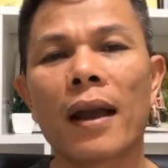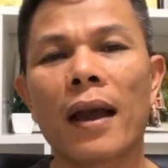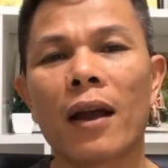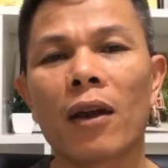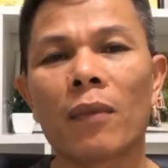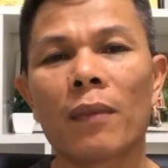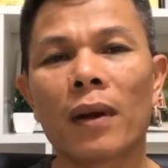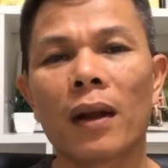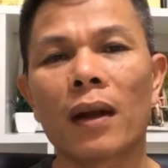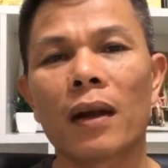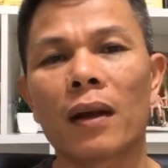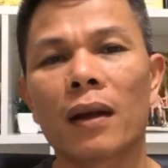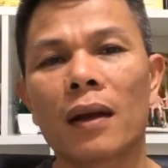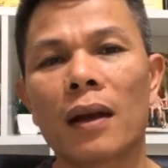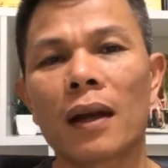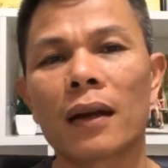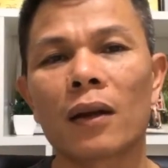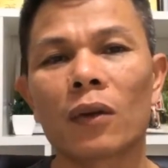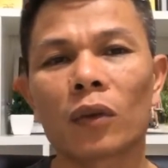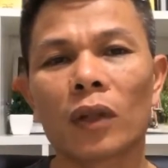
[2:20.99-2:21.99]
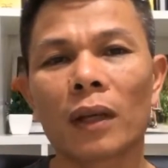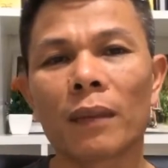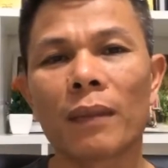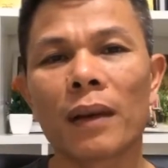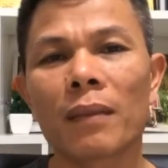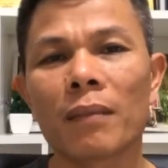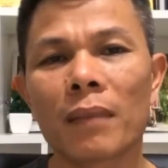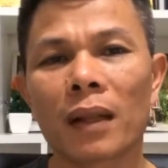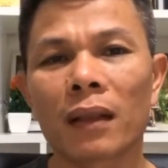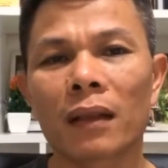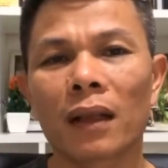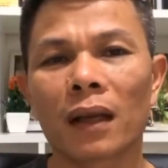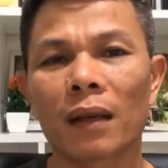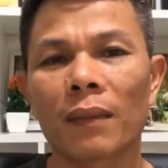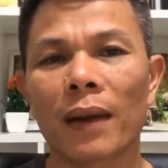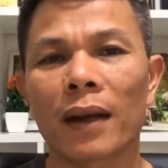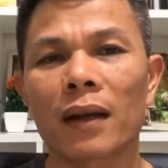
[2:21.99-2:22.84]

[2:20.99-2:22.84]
nào mà lần đầu tiên biết mình thì